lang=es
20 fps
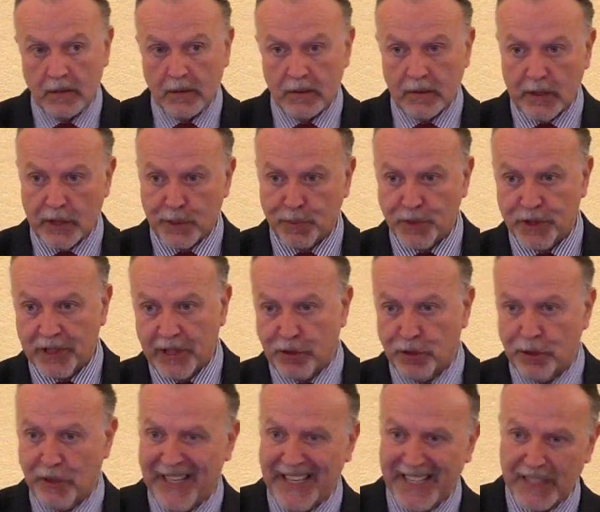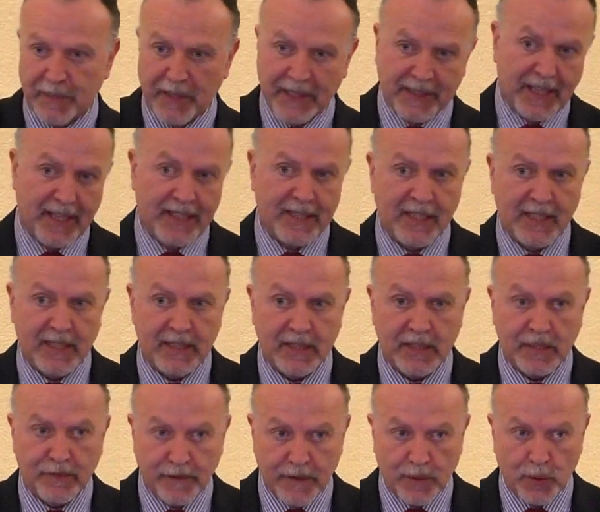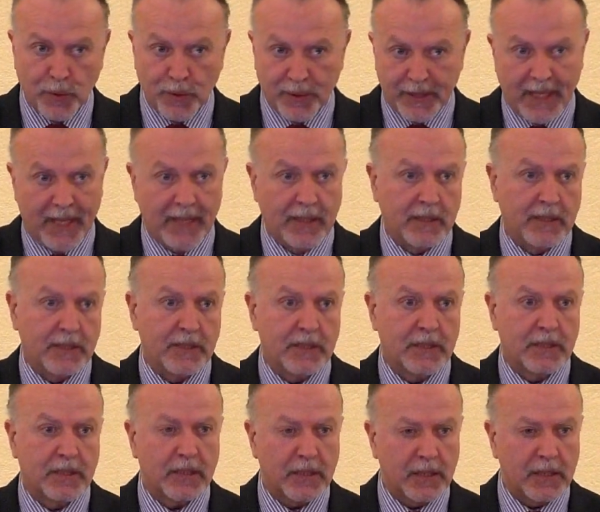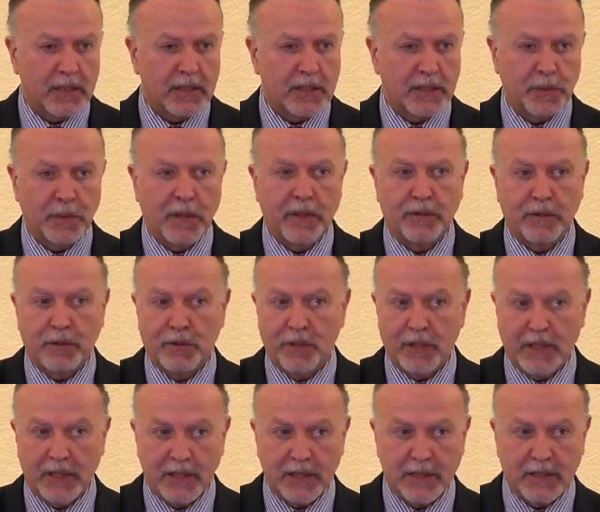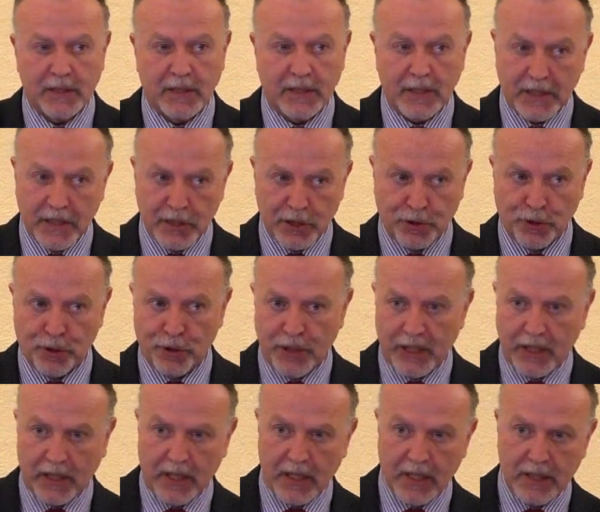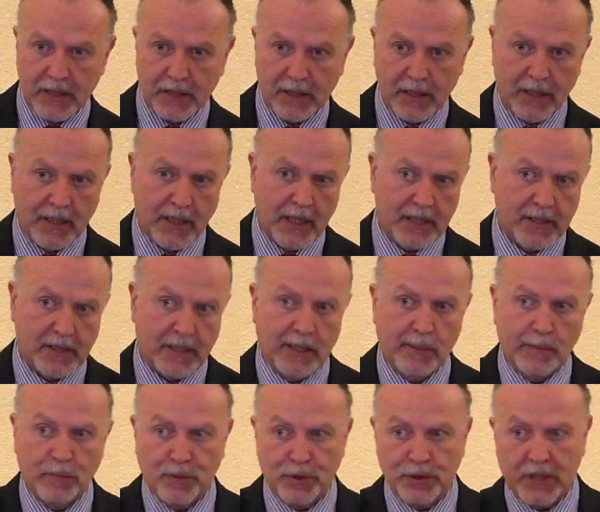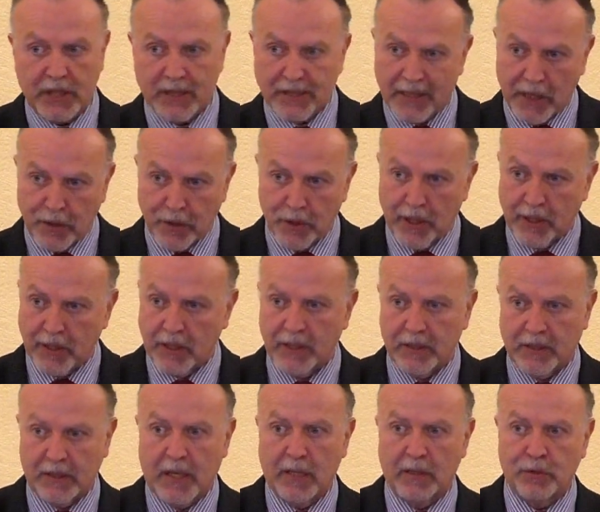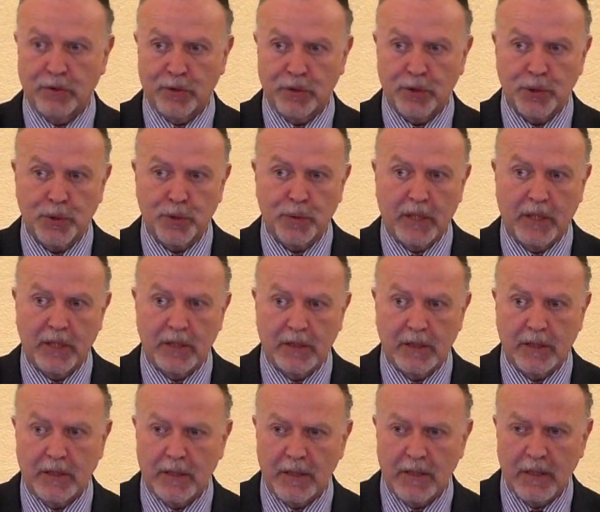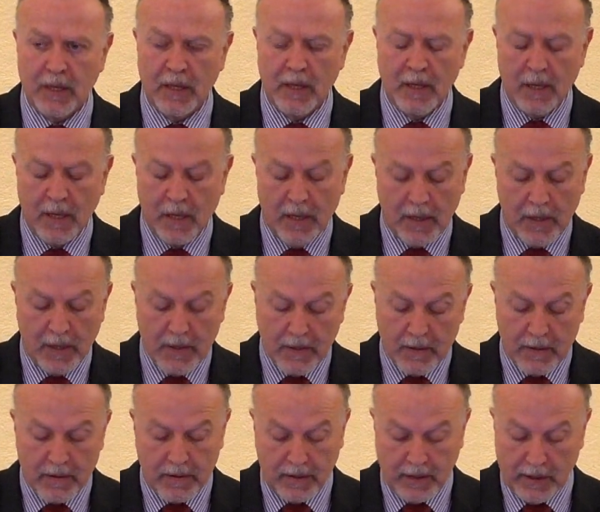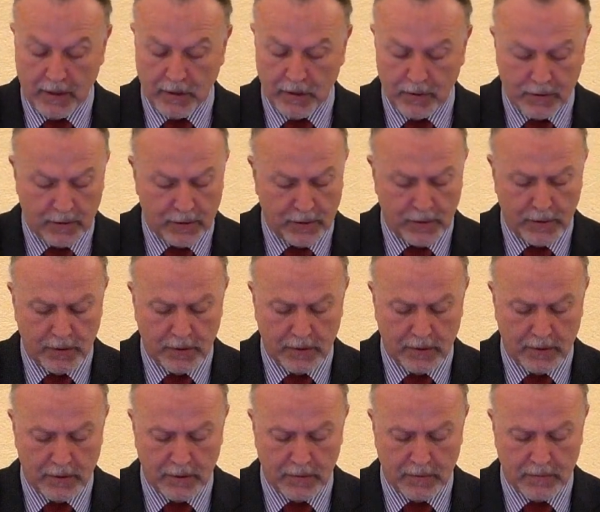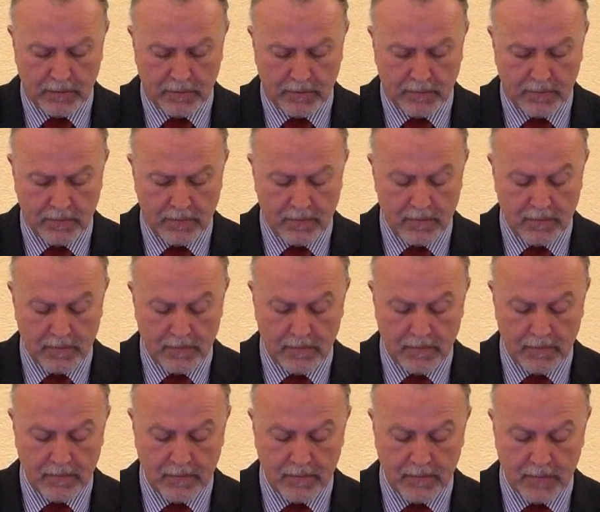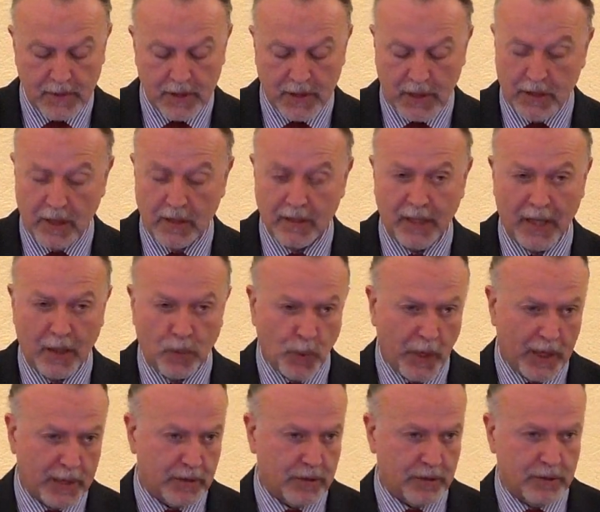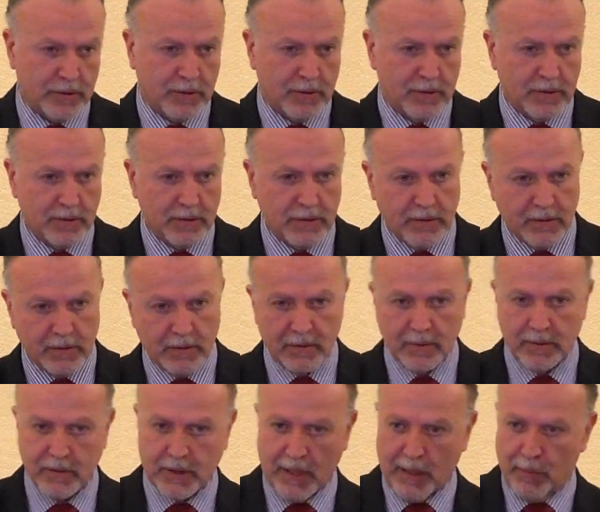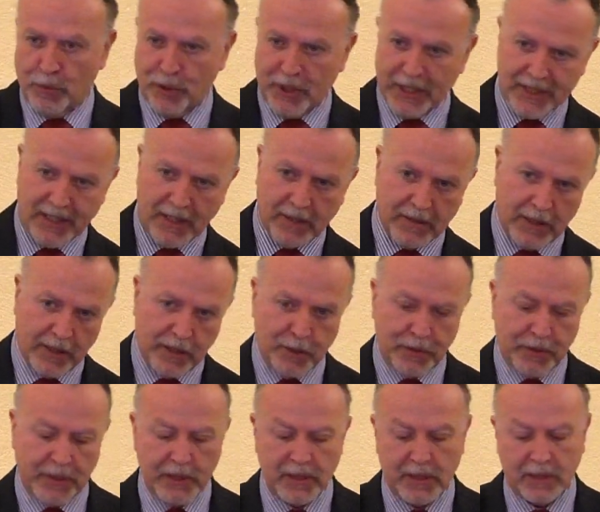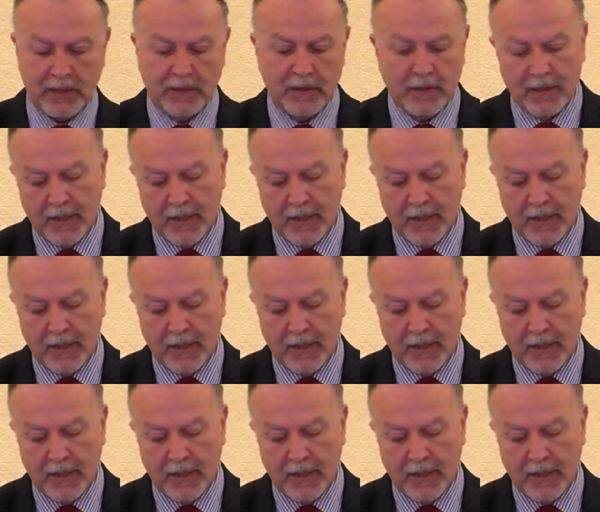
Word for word: Después de todas las batallas, dificultades y situaciones históricas en las que hemos estado adentrándonos durante ciento 64 sermones anteriores,